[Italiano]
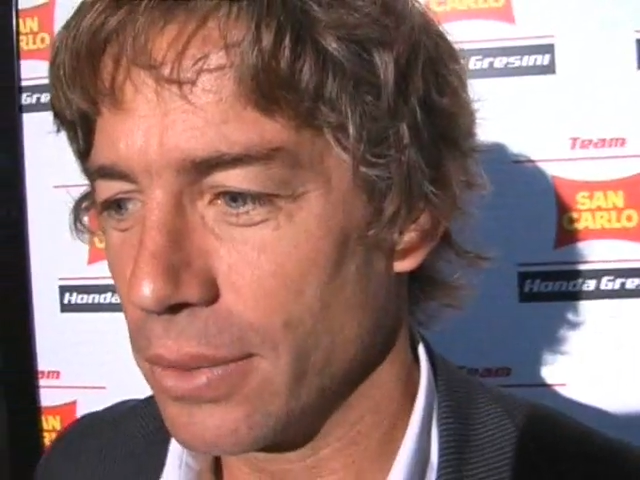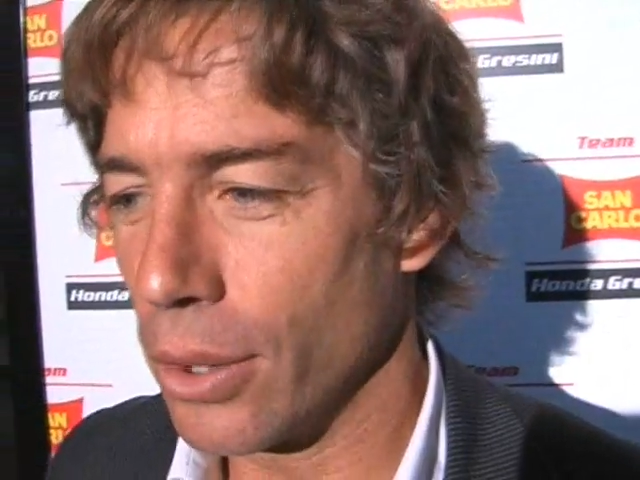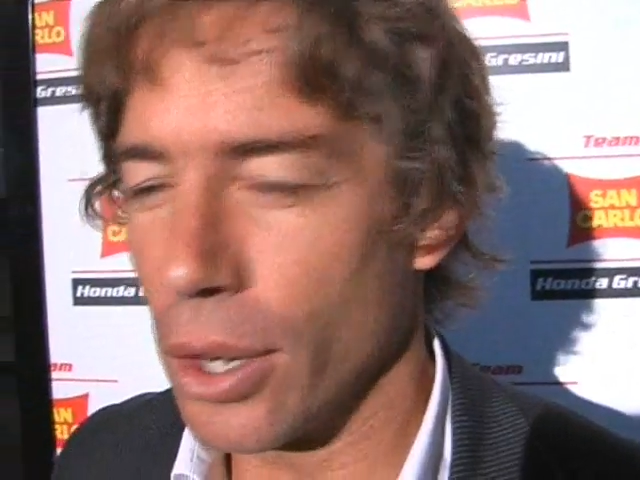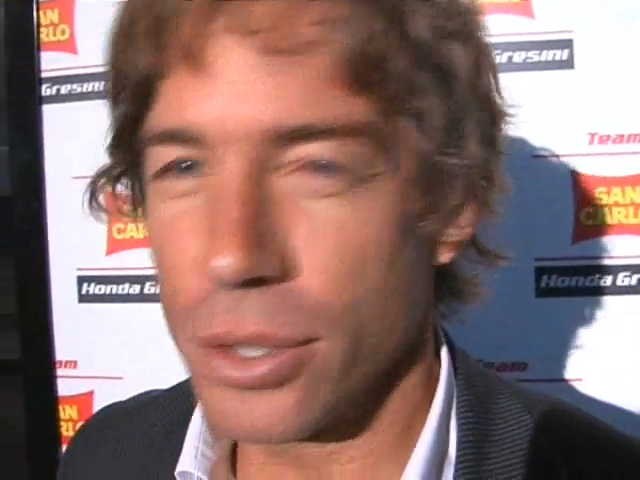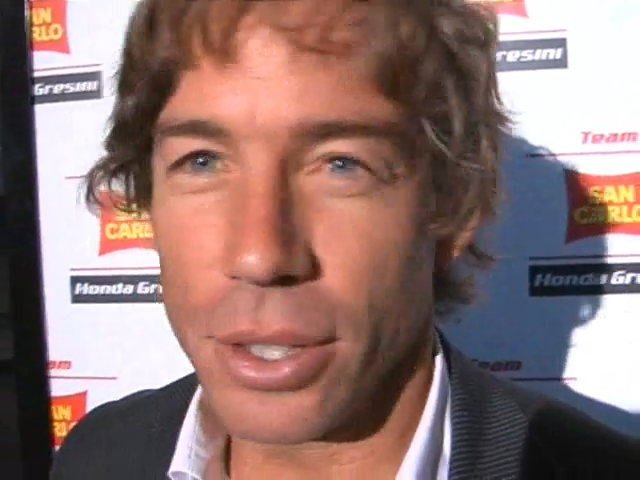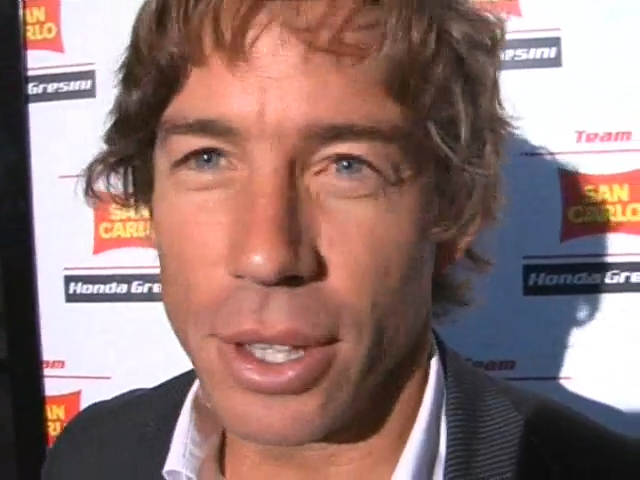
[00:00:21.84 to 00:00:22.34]

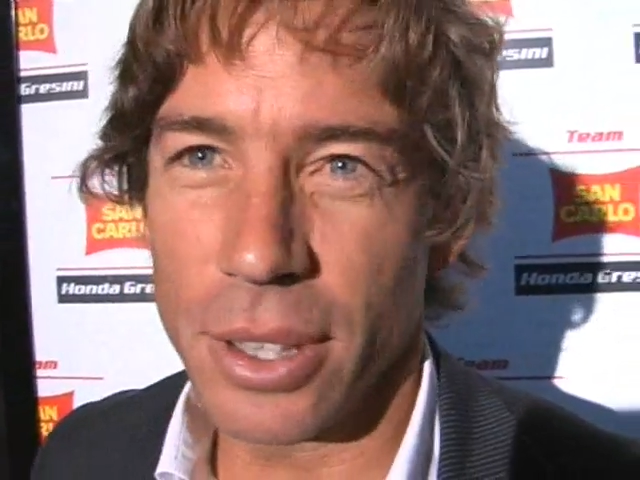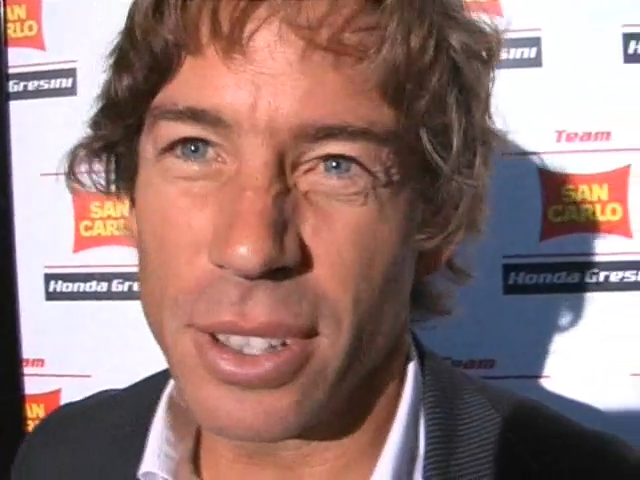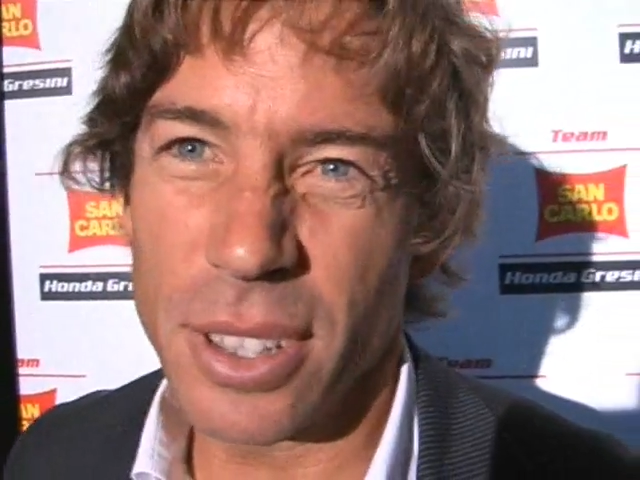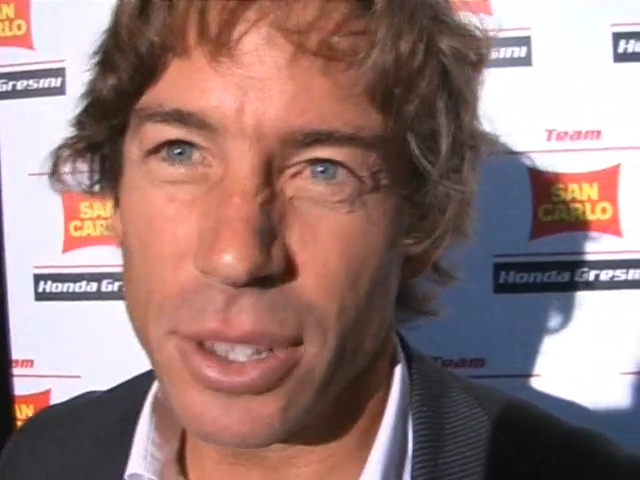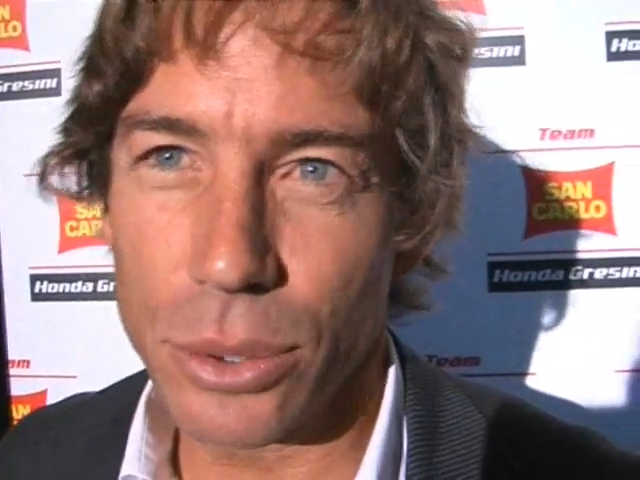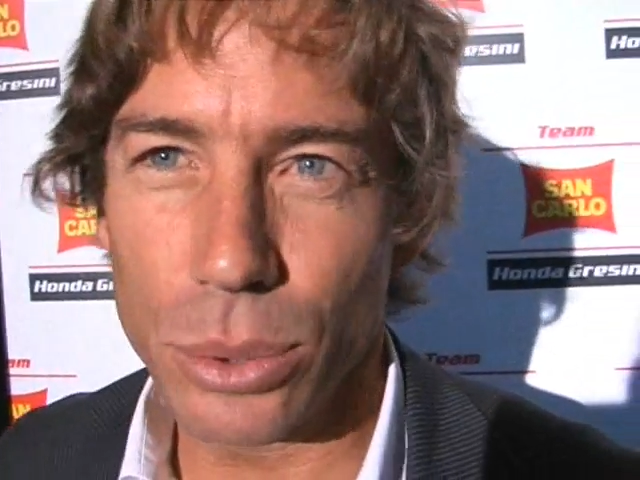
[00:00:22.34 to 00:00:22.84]
forse di,
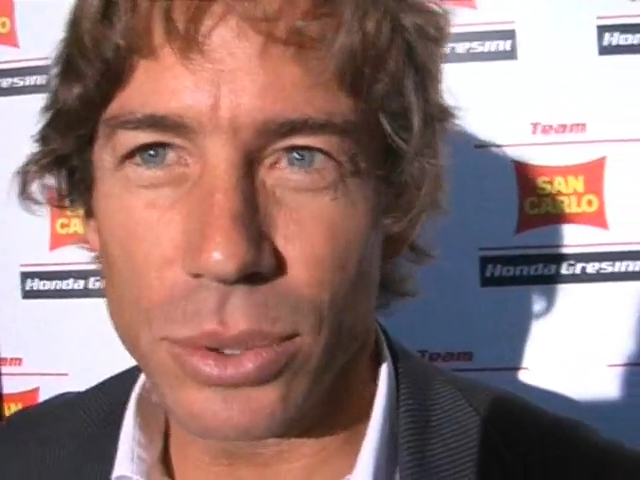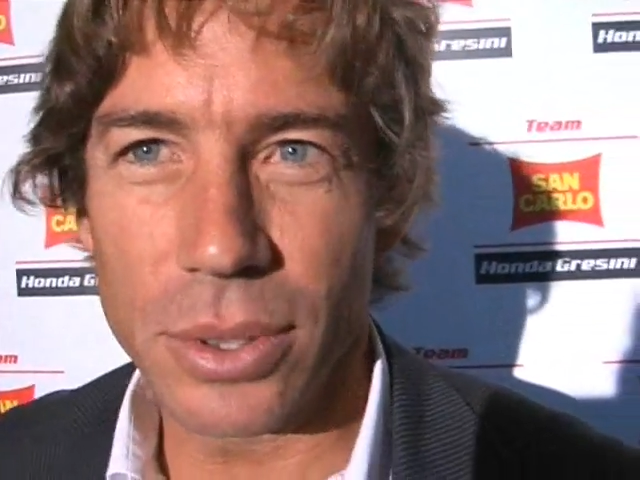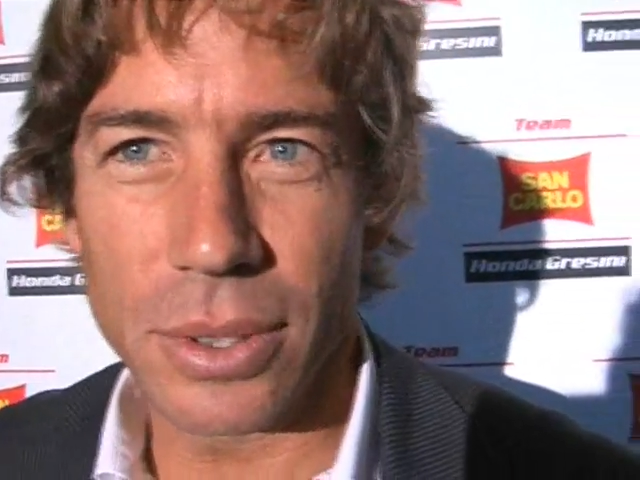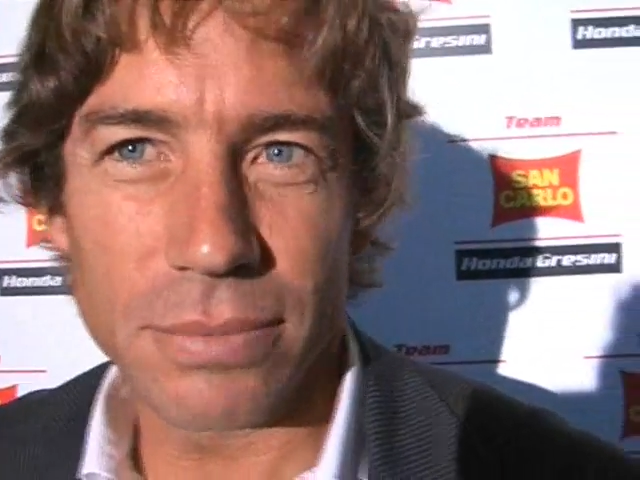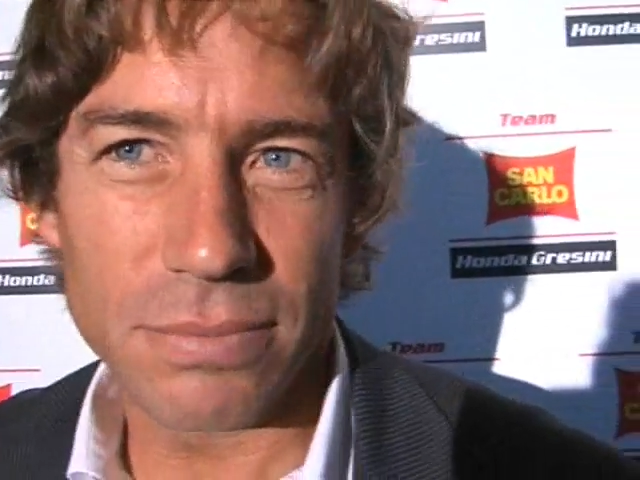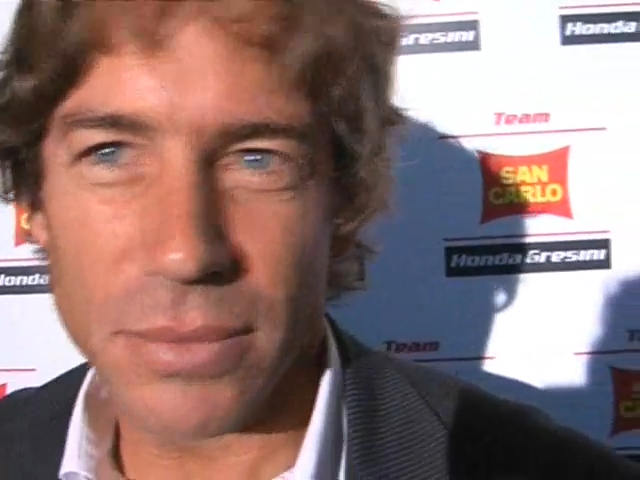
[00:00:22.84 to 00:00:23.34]
di, di,
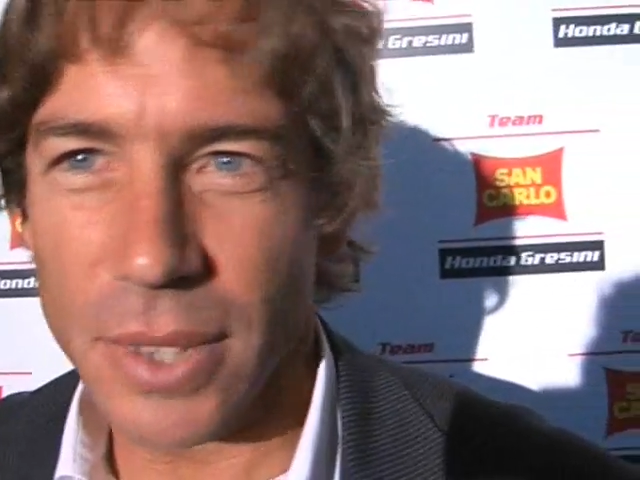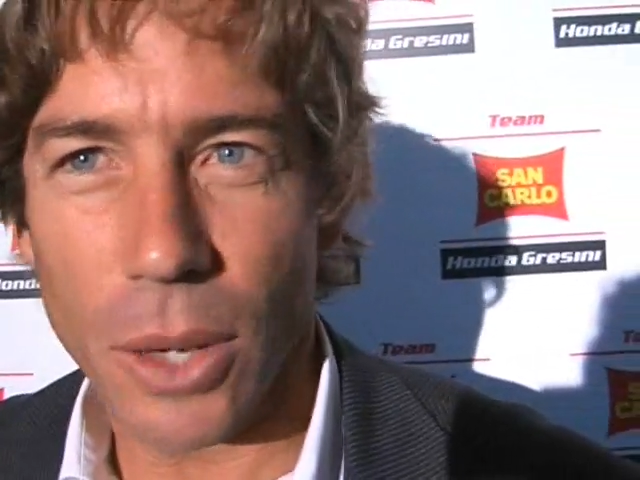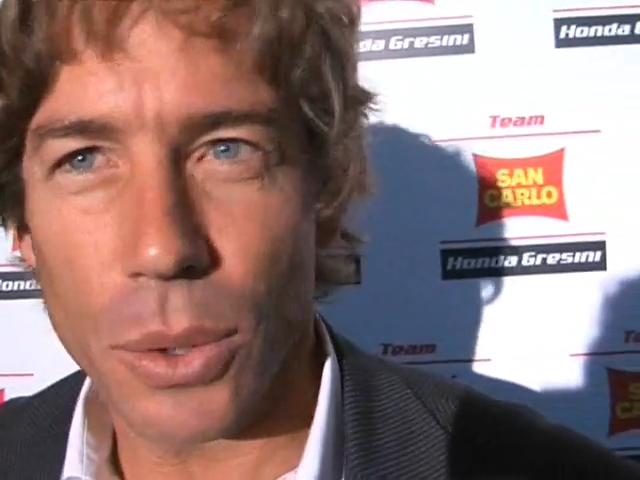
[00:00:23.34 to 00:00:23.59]
di,